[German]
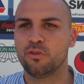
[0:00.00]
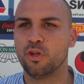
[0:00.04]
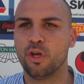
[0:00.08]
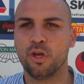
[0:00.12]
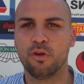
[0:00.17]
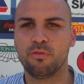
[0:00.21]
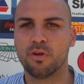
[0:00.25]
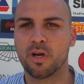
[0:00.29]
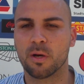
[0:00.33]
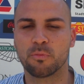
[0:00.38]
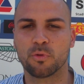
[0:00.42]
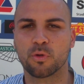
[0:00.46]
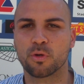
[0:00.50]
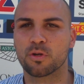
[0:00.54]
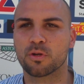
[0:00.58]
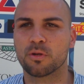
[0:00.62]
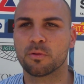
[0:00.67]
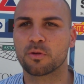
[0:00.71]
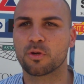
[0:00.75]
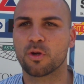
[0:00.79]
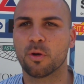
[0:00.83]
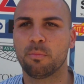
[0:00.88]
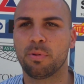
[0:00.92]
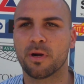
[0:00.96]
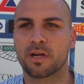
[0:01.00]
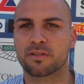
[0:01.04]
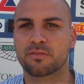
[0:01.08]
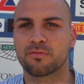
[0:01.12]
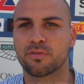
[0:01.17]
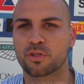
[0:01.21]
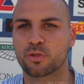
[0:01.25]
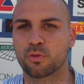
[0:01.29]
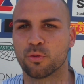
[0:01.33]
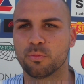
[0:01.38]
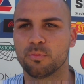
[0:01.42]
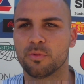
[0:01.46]
Nö, wir haben nur kompakt
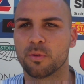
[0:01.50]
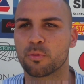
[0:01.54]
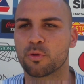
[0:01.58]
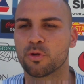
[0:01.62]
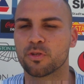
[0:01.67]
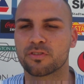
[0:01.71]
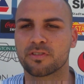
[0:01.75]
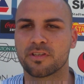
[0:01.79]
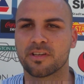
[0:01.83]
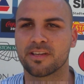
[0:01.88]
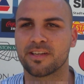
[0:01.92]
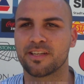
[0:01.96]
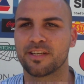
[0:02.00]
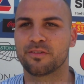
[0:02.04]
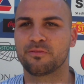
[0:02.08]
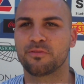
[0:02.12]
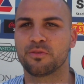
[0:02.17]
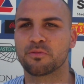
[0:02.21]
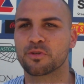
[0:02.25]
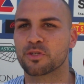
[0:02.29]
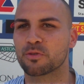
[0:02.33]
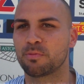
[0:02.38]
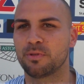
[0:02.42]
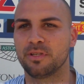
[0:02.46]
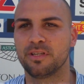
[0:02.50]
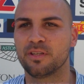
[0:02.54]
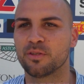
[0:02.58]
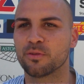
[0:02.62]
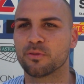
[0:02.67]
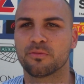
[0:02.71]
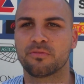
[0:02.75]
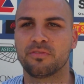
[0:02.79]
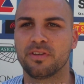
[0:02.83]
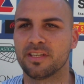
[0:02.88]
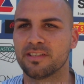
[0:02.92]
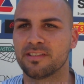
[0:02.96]
verschoben, wir haben kurz geredet, wie wir spielen
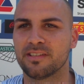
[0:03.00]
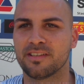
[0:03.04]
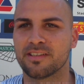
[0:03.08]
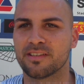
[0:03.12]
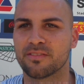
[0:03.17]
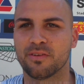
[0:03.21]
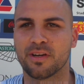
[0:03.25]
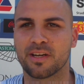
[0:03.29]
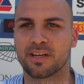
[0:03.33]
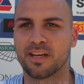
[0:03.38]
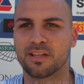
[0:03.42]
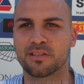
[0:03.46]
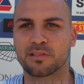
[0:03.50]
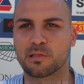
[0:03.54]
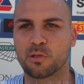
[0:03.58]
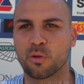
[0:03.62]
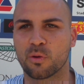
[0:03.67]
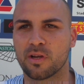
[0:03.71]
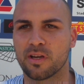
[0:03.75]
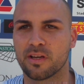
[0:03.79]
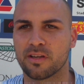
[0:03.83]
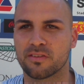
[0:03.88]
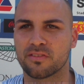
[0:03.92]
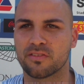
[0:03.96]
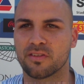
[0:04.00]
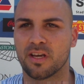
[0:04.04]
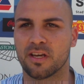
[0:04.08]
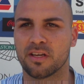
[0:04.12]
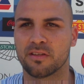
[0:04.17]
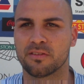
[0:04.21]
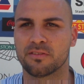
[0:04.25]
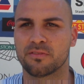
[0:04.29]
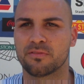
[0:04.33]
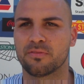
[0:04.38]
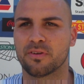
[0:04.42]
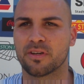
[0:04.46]
und fertig. War ganz lockeres
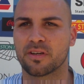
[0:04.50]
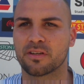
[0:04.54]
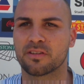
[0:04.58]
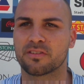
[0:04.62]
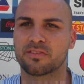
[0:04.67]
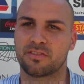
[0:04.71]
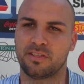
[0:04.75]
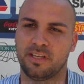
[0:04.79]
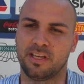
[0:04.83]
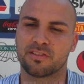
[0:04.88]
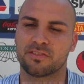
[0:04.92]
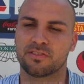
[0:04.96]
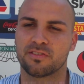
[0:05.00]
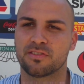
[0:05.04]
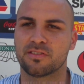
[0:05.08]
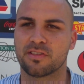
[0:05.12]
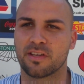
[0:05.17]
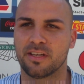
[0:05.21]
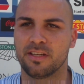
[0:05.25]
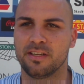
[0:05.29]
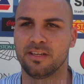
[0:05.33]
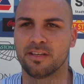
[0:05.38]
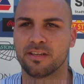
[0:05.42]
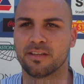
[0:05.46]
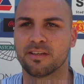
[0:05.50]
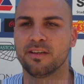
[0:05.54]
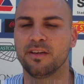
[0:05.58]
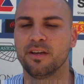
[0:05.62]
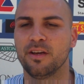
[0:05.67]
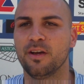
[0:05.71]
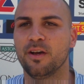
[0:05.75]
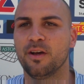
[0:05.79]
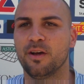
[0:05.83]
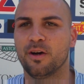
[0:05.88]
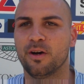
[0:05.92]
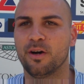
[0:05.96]
Anfangs, erstes Training.
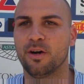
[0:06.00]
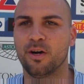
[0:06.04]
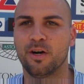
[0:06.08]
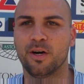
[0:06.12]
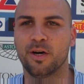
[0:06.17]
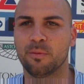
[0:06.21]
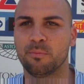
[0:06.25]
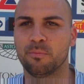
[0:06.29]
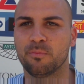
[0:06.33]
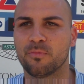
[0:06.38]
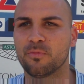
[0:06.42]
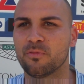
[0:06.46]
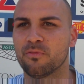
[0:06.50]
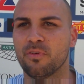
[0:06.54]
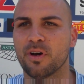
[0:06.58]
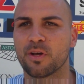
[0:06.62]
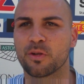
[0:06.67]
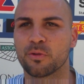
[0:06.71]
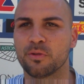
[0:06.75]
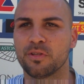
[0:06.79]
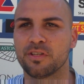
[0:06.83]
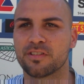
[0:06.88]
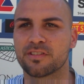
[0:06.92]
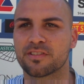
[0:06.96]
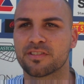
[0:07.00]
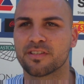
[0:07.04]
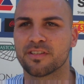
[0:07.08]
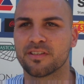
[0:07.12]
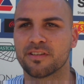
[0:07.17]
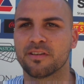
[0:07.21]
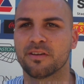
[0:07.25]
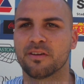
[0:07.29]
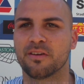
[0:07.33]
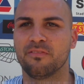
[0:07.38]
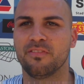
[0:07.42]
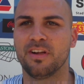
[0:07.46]
Ähm, war noch nichts
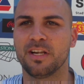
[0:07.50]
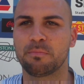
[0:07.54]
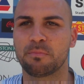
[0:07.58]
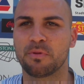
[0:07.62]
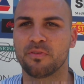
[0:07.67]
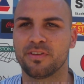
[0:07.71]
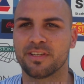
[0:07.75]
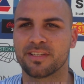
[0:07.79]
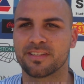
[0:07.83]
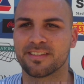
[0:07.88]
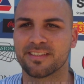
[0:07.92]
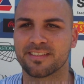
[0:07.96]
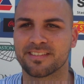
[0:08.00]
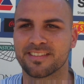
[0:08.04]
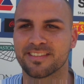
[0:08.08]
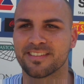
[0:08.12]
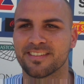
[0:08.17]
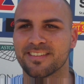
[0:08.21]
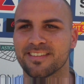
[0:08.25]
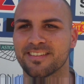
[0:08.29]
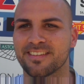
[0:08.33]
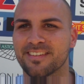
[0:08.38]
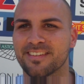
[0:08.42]
Weltbewegendes.